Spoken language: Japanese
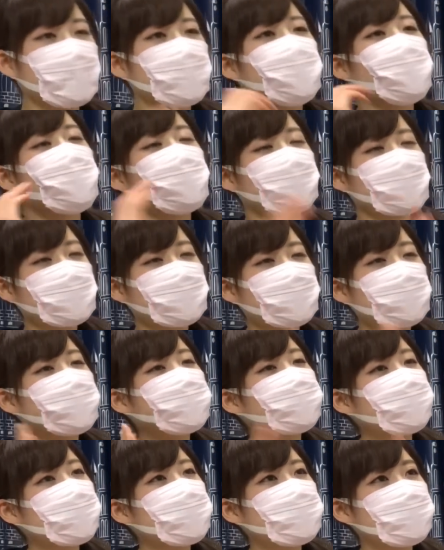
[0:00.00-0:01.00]
ゆうはね
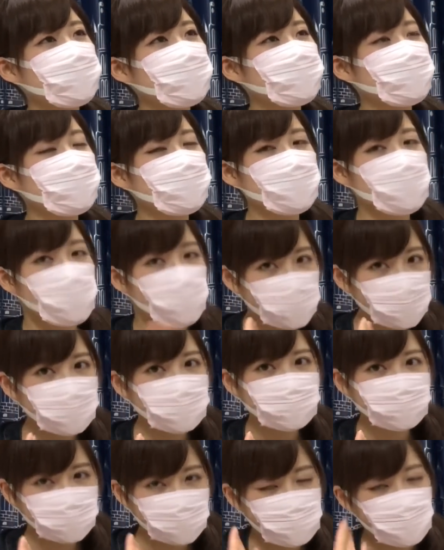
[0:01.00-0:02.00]
限定品に弱
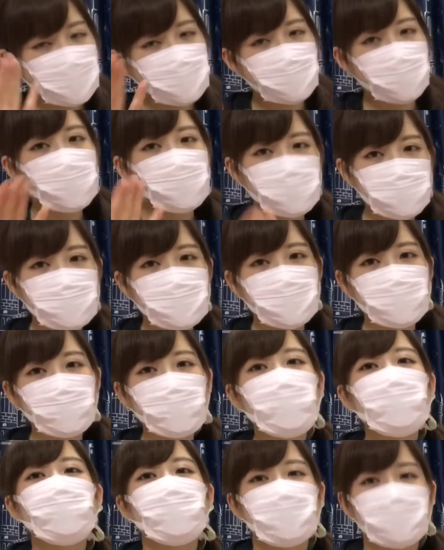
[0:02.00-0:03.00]
いって皆さんご存知だと
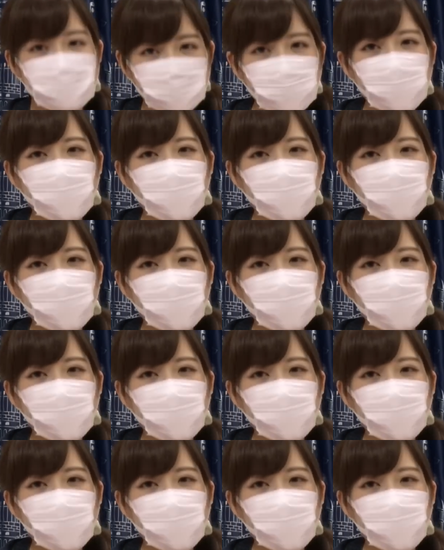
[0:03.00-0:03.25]
思うんですけ